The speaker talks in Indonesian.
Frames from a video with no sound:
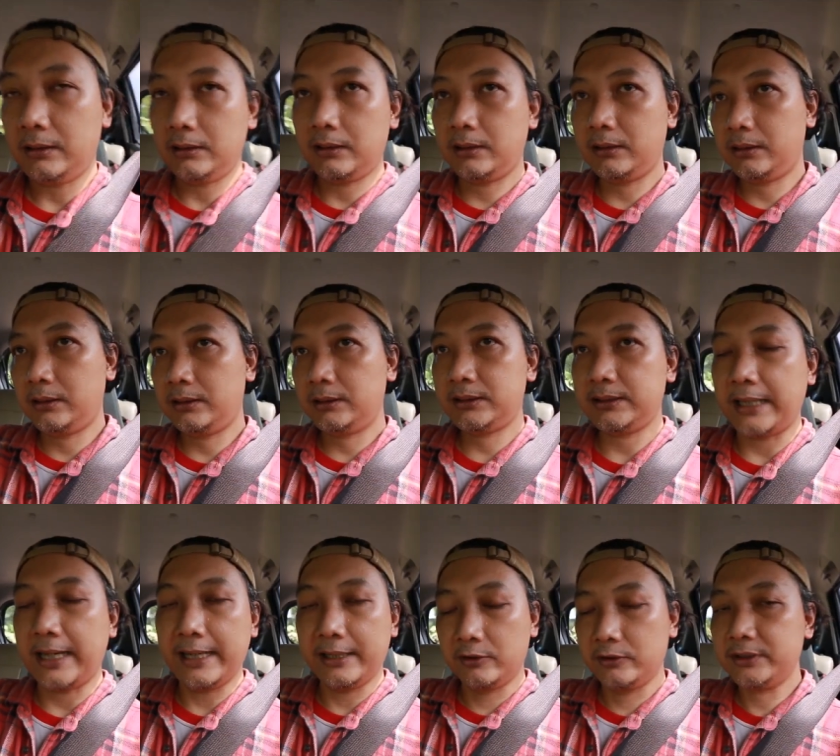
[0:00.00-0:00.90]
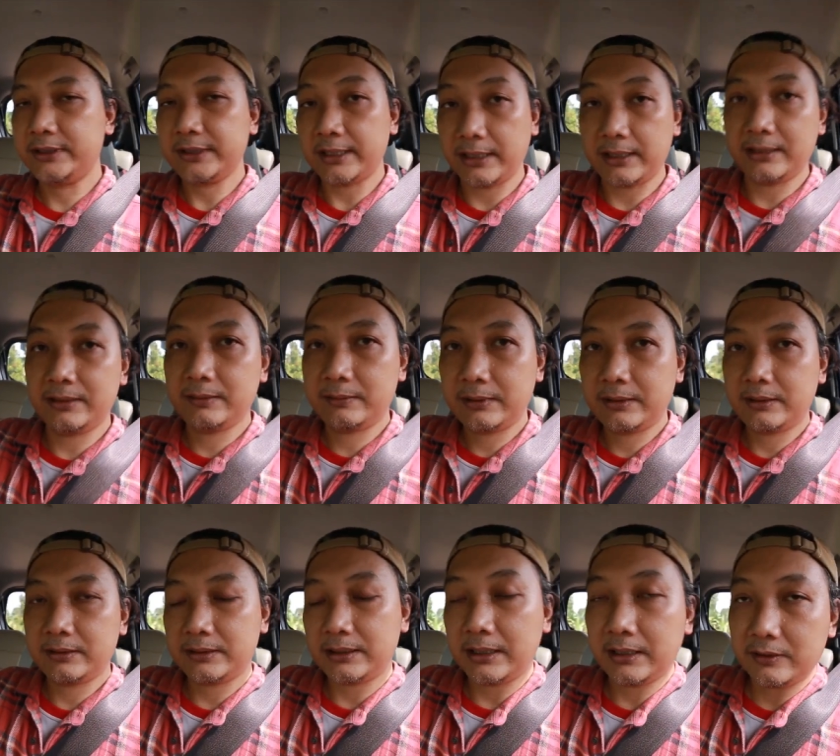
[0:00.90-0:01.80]
uh, seharusnya
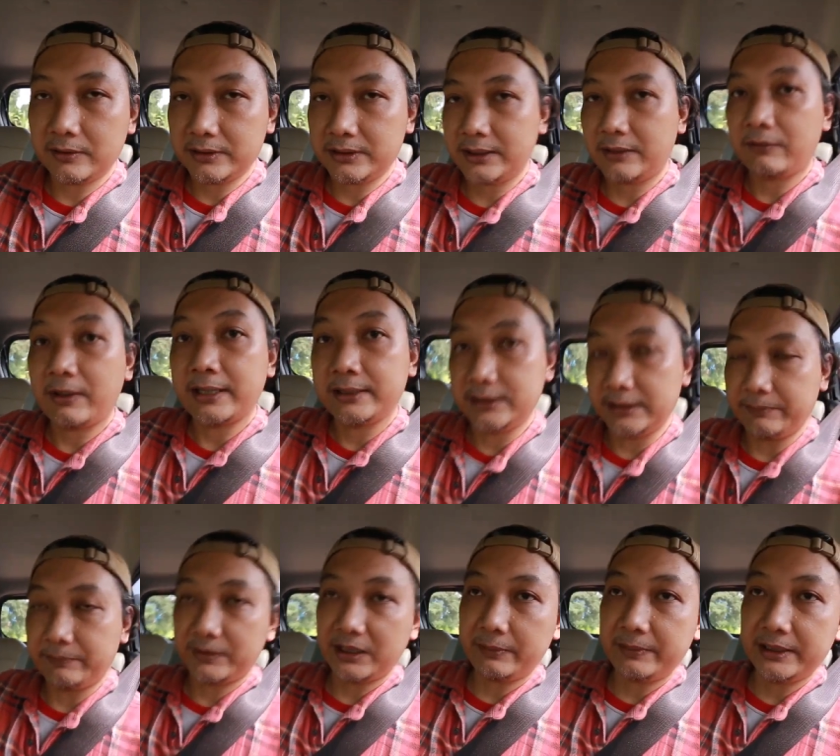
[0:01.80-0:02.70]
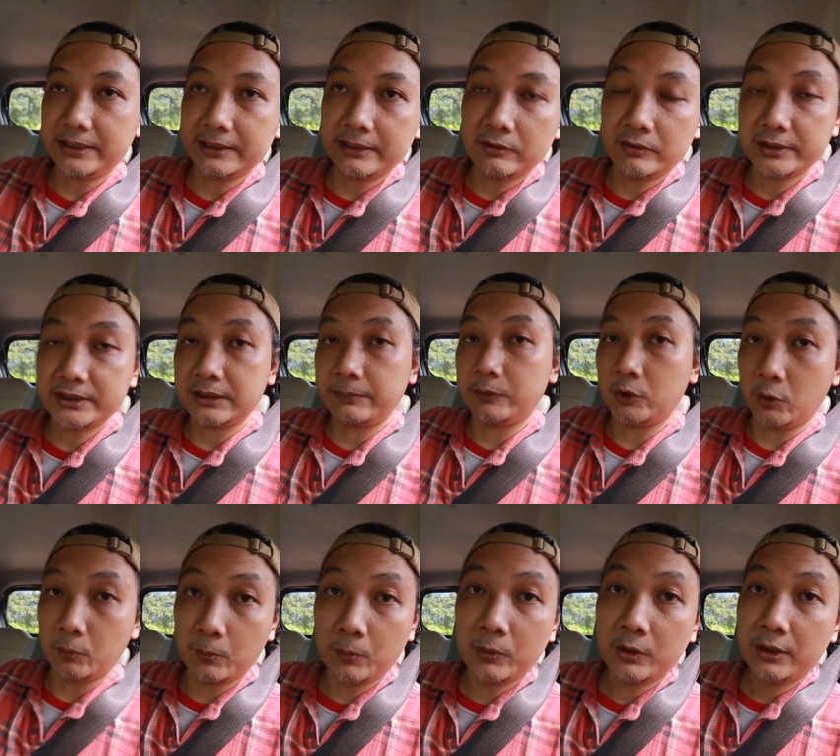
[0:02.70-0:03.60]
seharusnya wajib tapi di Indonesia belum